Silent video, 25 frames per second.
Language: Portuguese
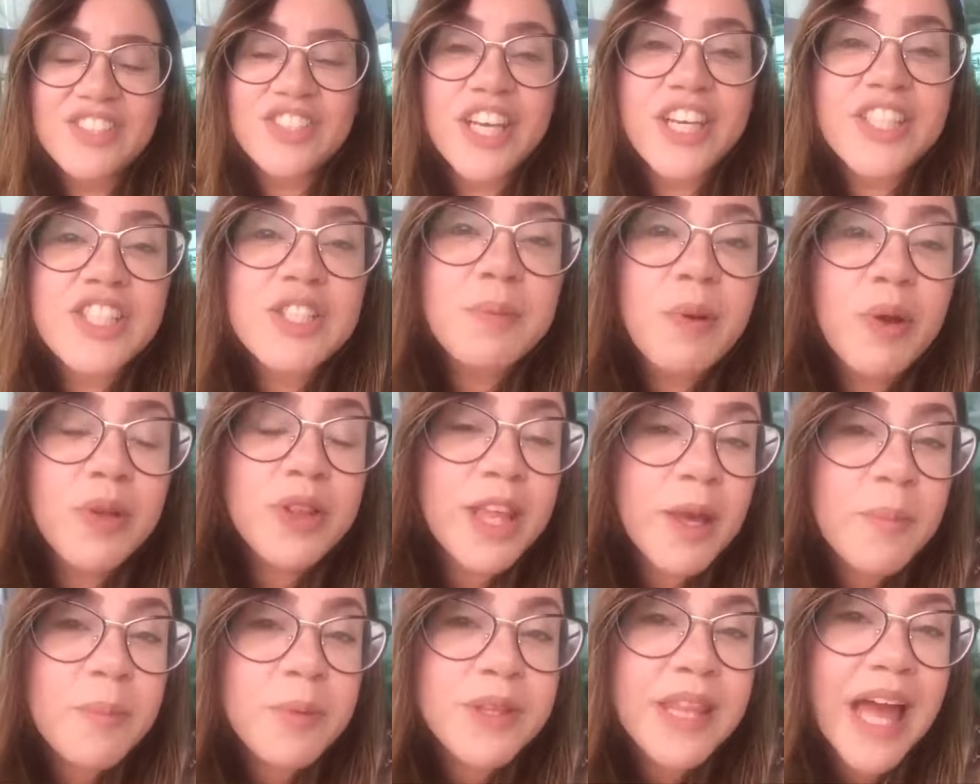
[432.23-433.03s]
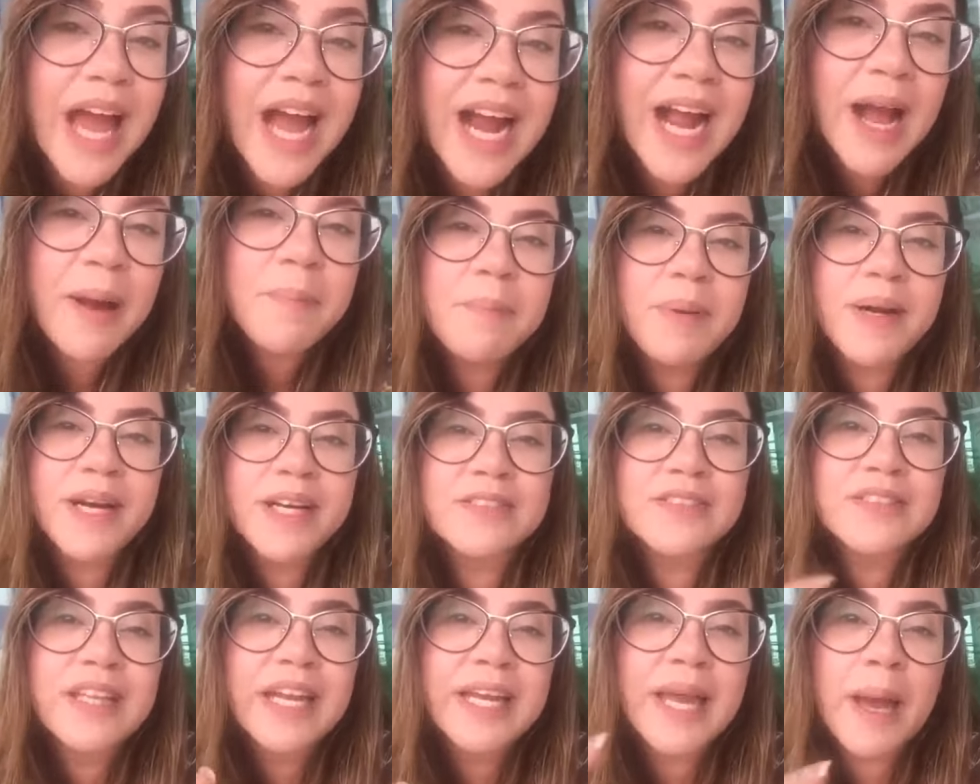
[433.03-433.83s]
Gente, meu tempo está
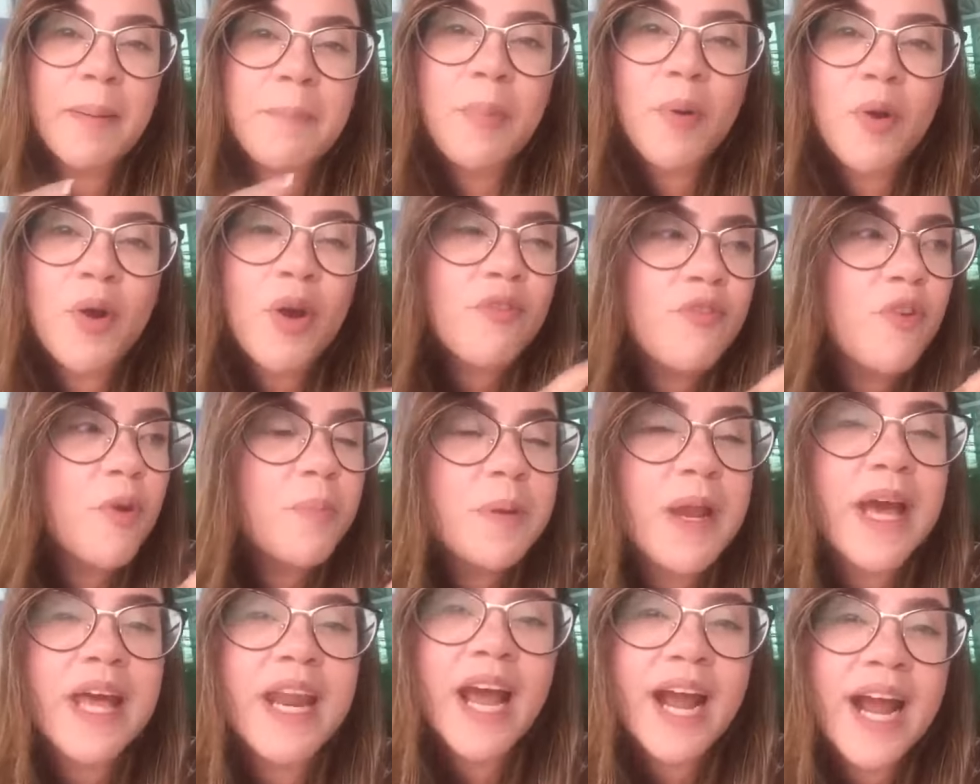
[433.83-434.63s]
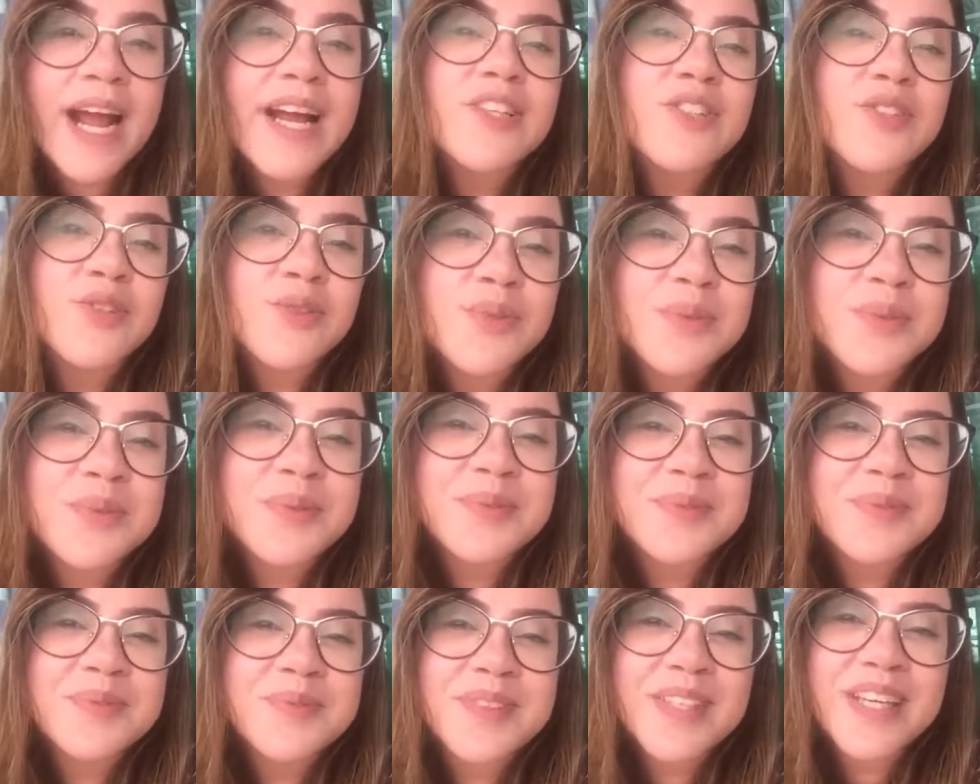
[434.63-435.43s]
acabando. Daqui a pouco eu vou para
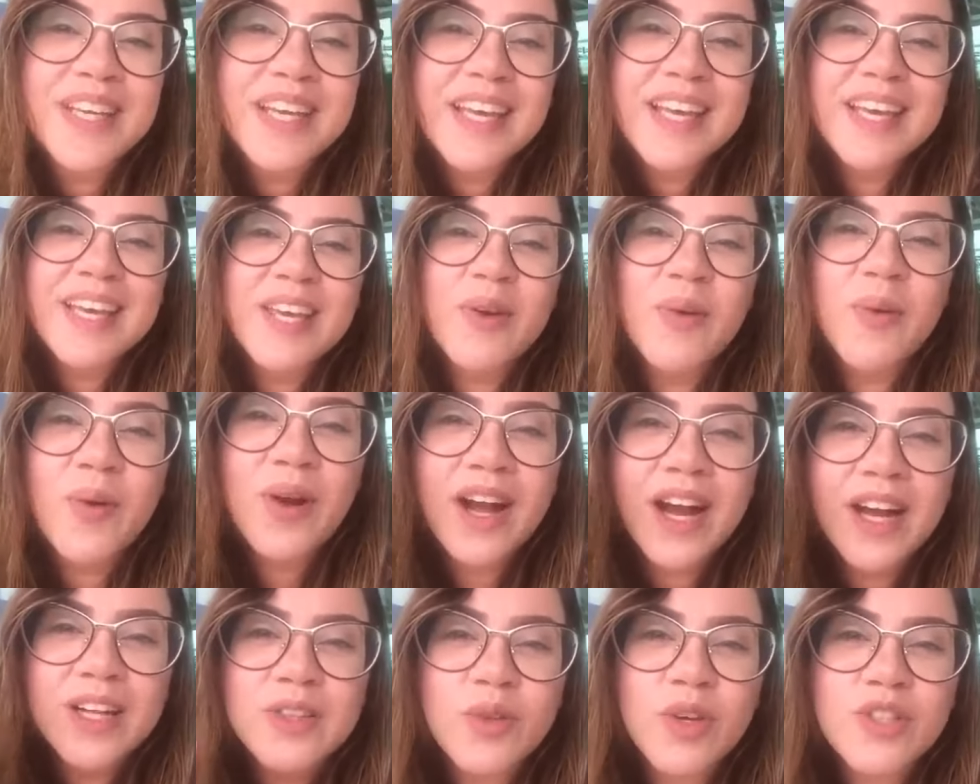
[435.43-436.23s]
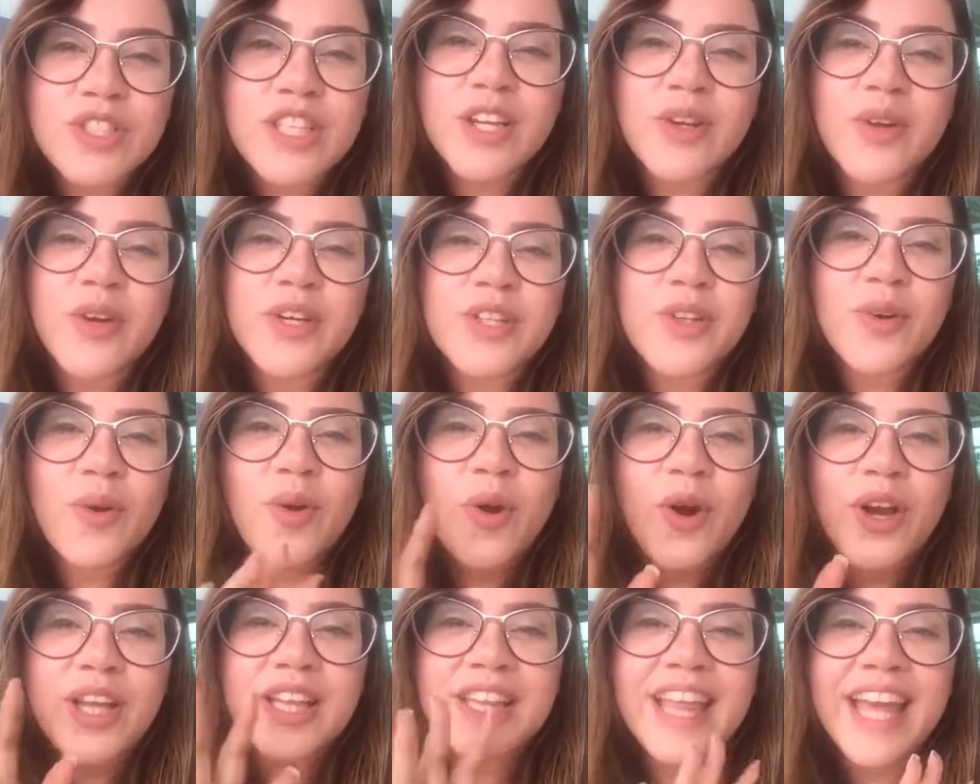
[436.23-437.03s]
Aracaju. Eu canto hoje à
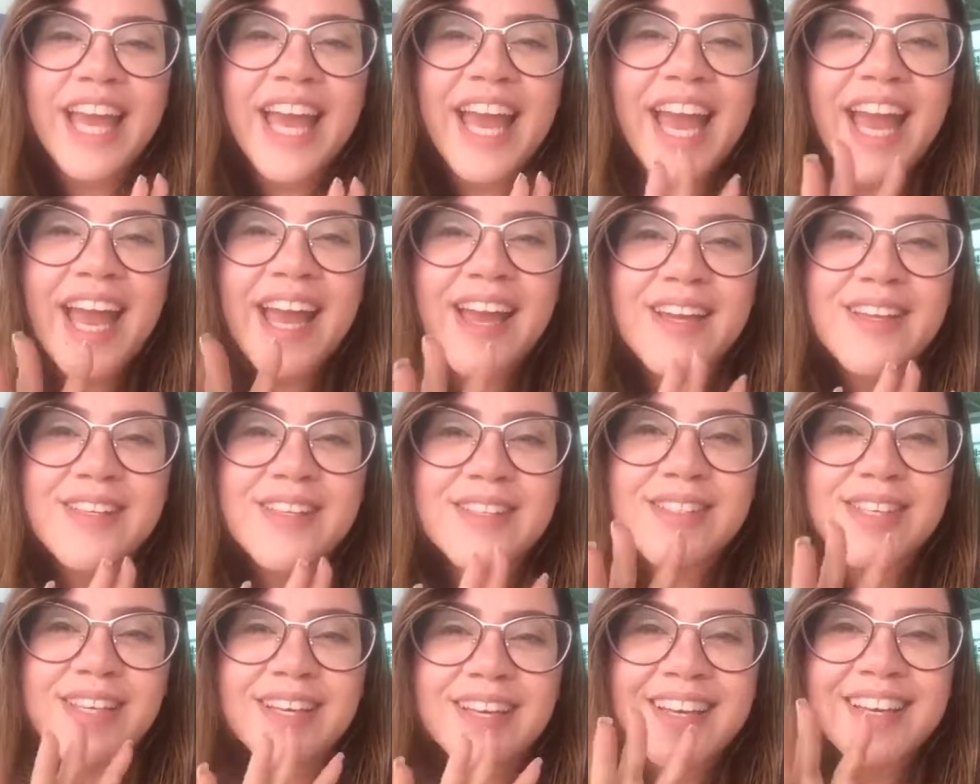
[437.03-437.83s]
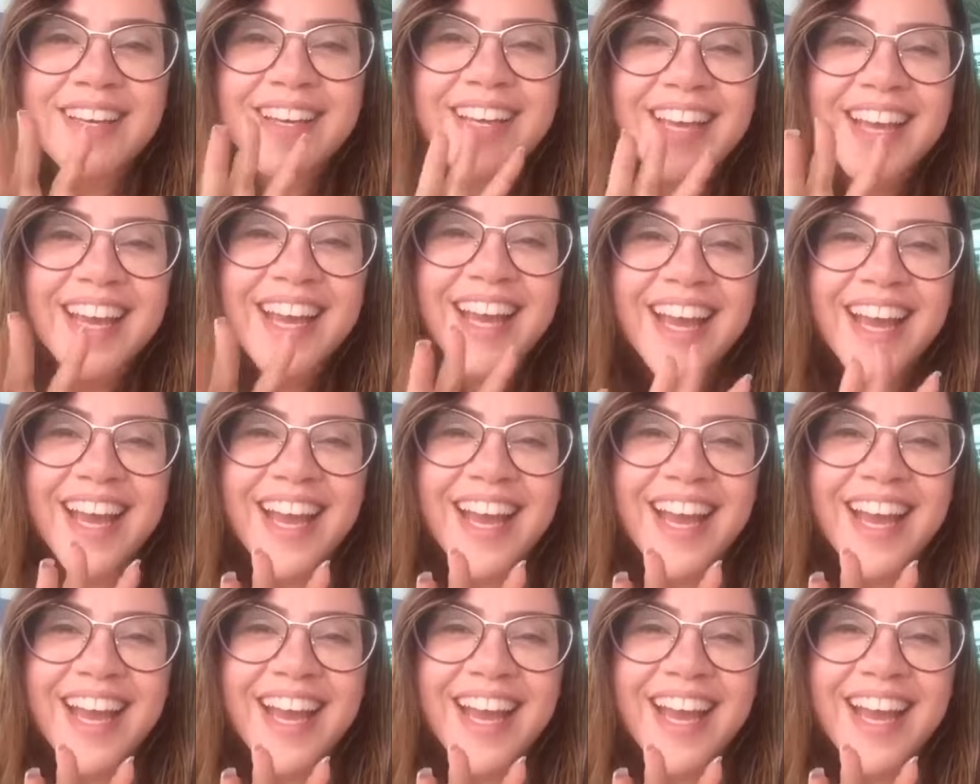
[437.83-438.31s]
noite. Oi, Deise.